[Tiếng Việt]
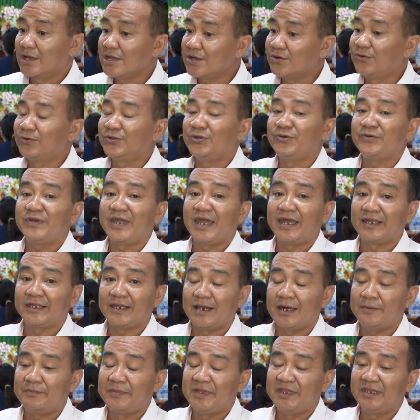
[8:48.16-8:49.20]
Cái cuộc điều tra
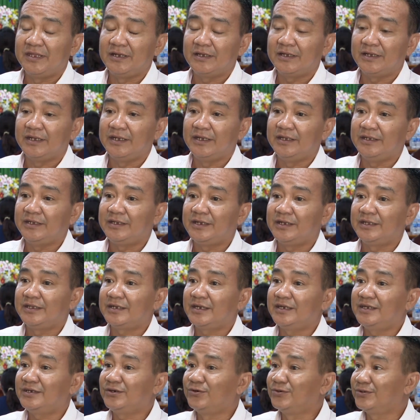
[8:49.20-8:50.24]
này là mình thực hiện trên
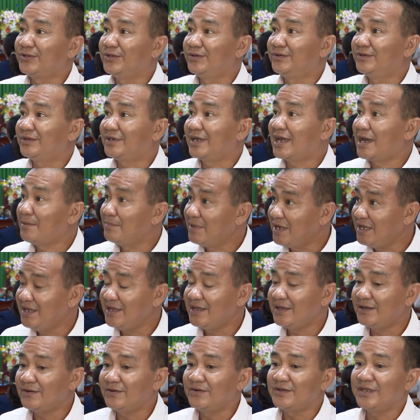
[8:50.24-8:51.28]
cái cuộc KB,
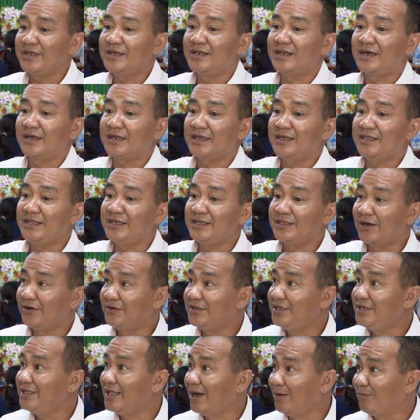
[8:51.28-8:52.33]
có nghĩa là cái điện
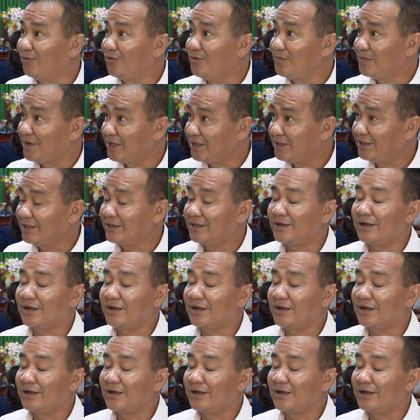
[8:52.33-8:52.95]
thoại di động của mình.